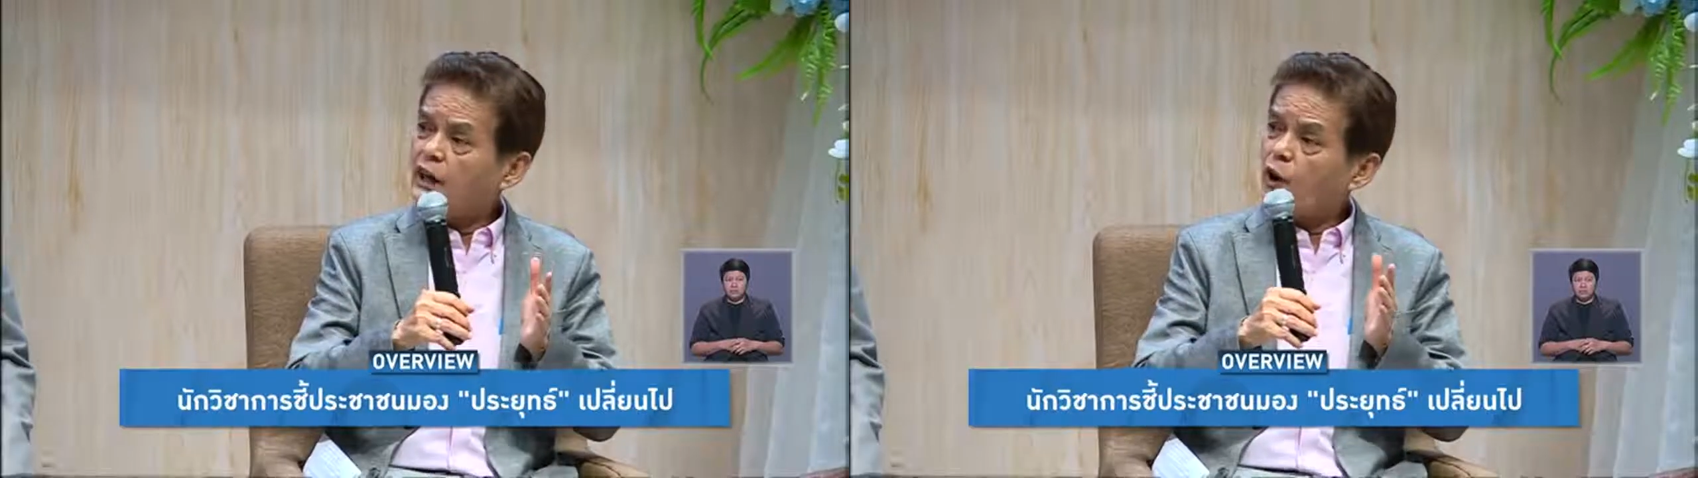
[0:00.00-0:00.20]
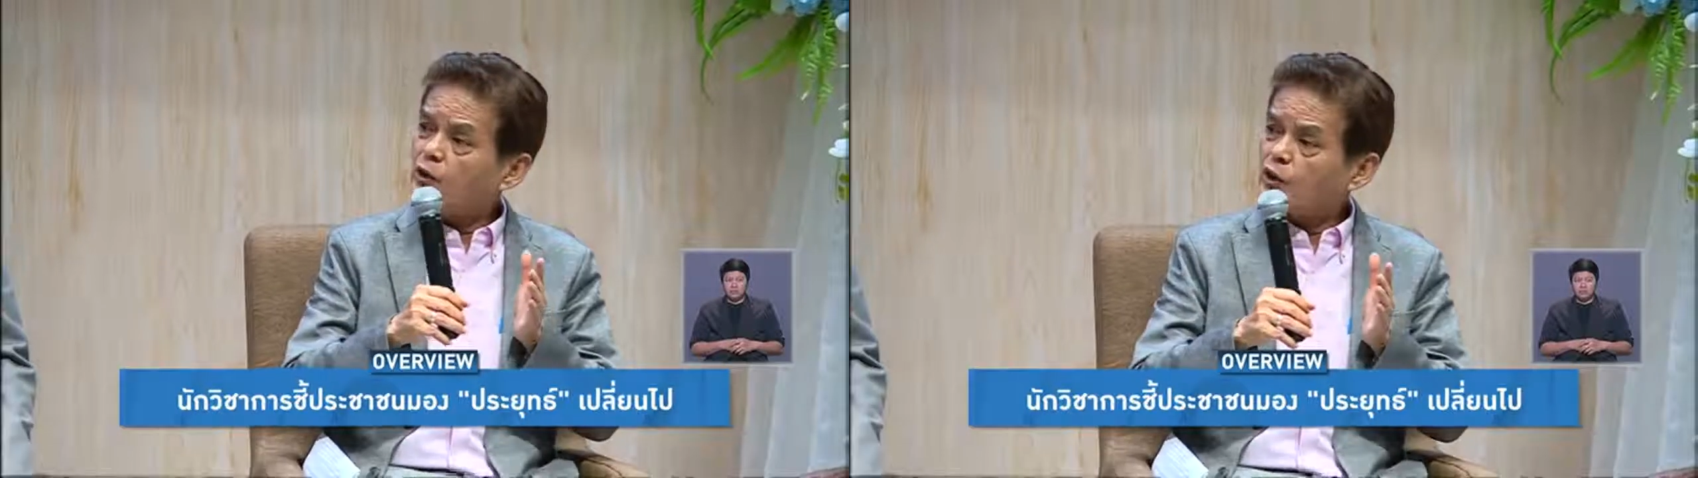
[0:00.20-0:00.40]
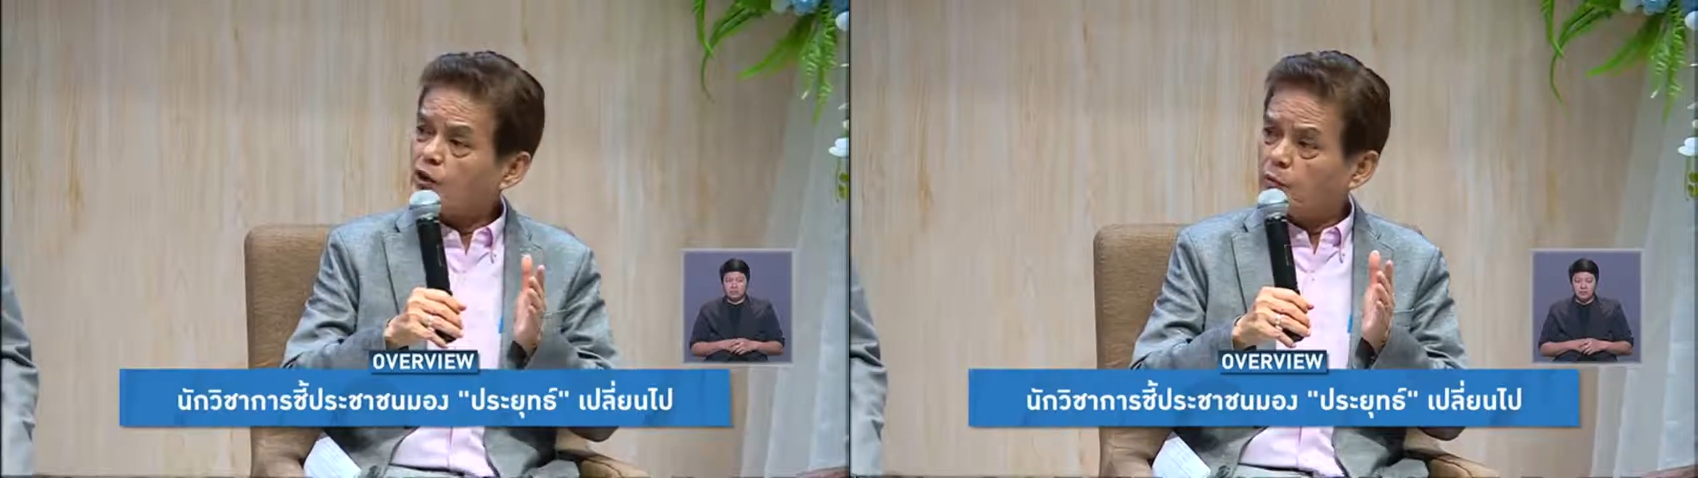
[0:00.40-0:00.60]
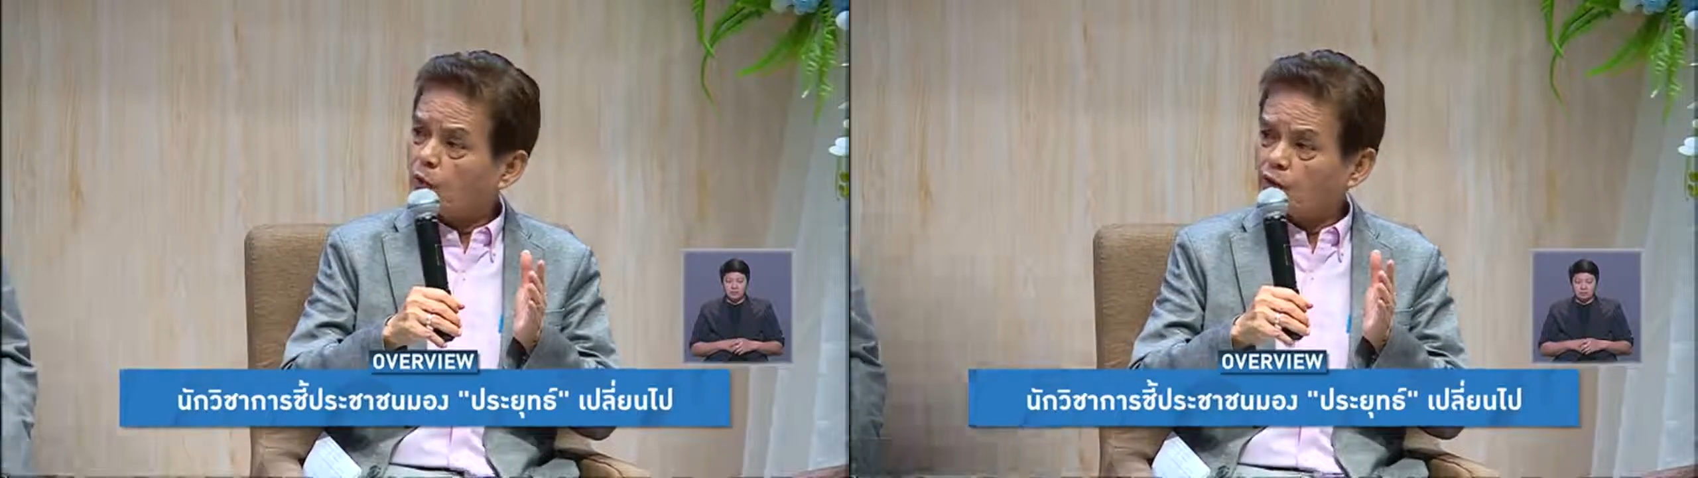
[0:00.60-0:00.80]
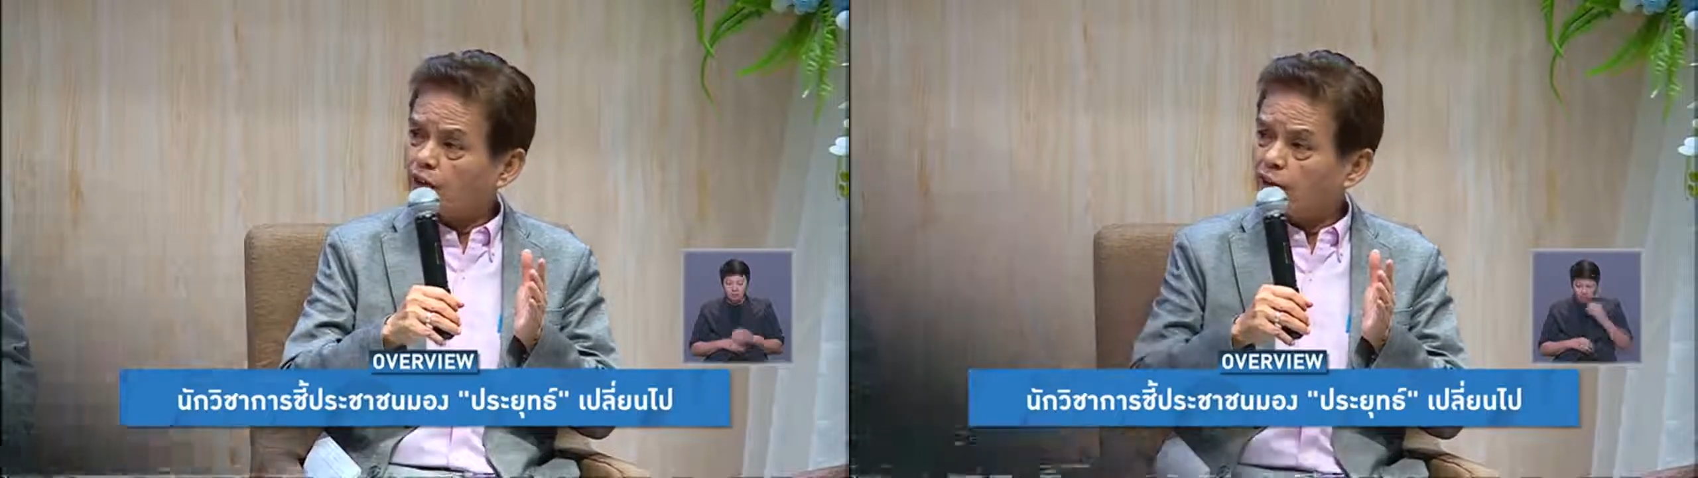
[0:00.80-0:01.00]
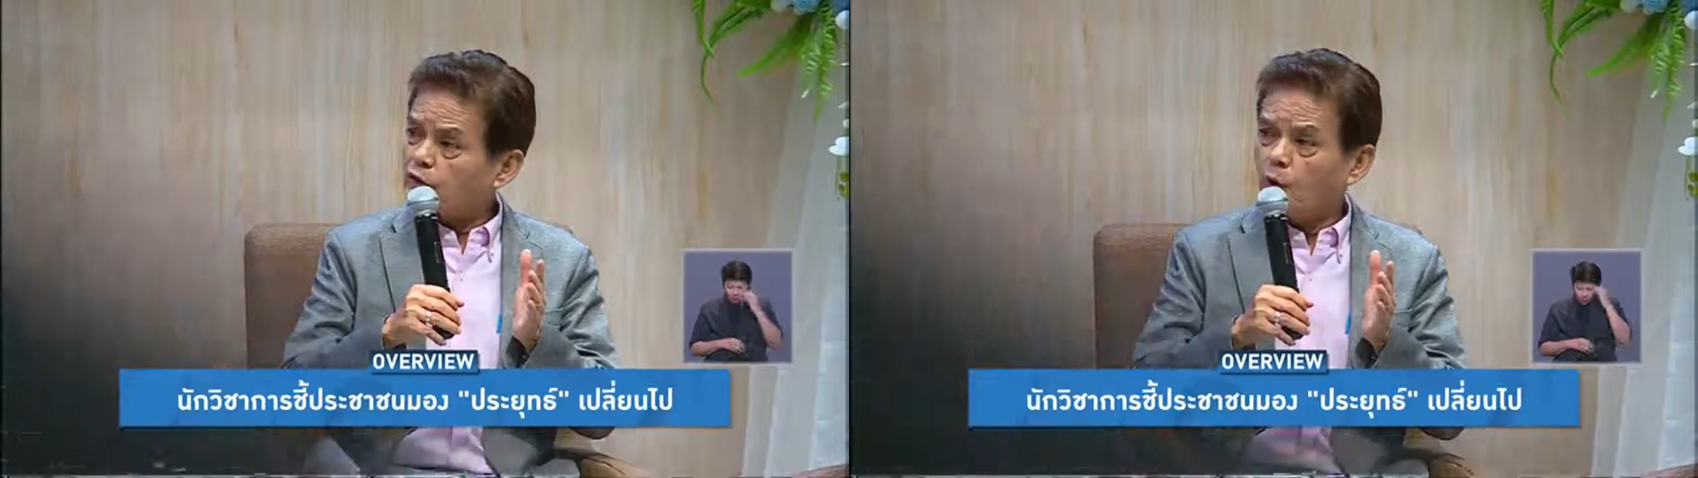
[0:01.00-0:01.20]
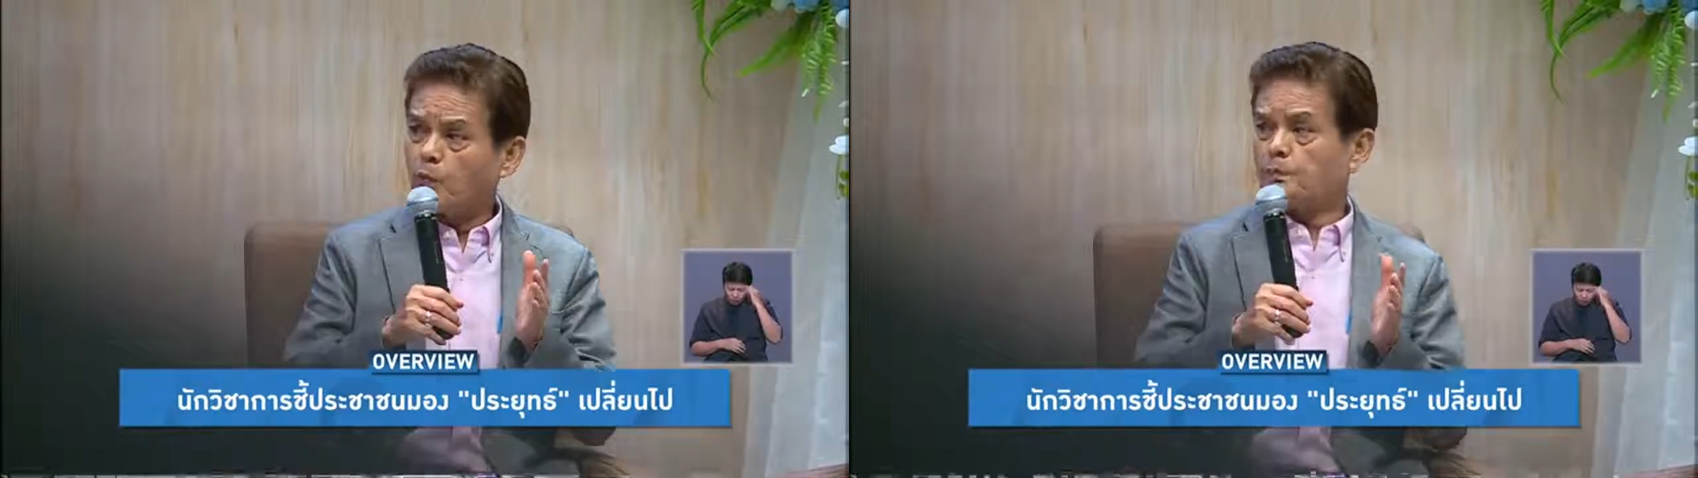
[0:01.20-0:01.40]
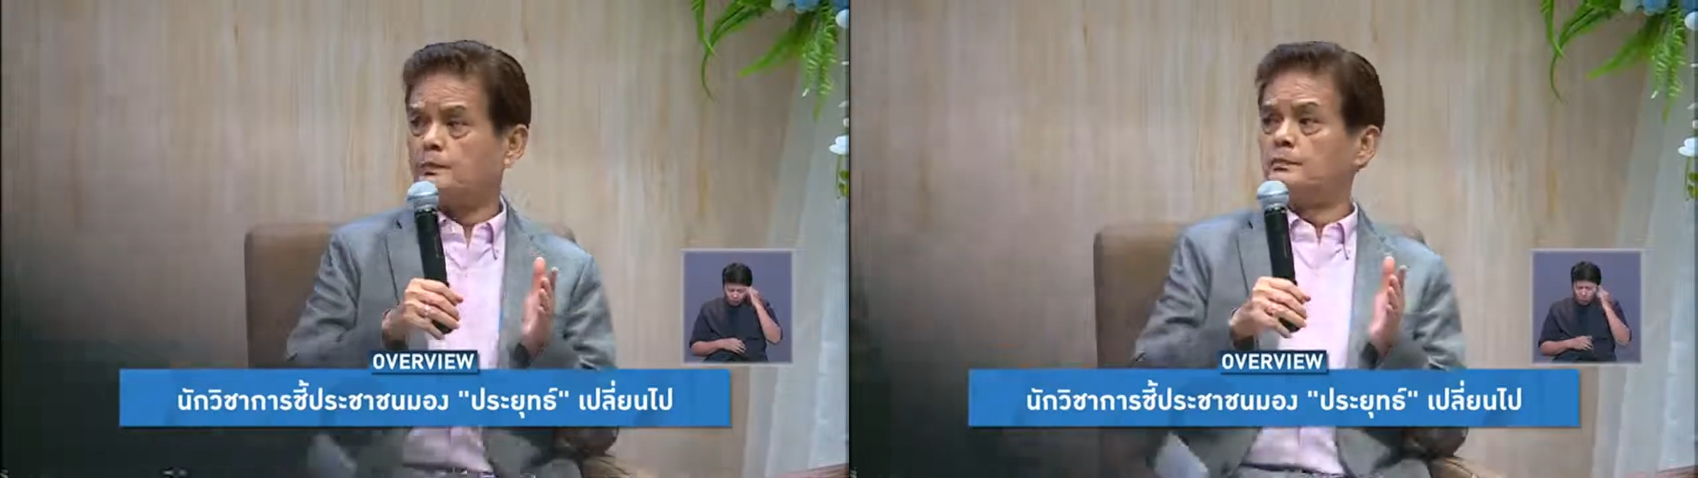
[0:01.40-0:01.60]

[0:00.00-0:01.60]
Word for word: อีก 176เสียงจบ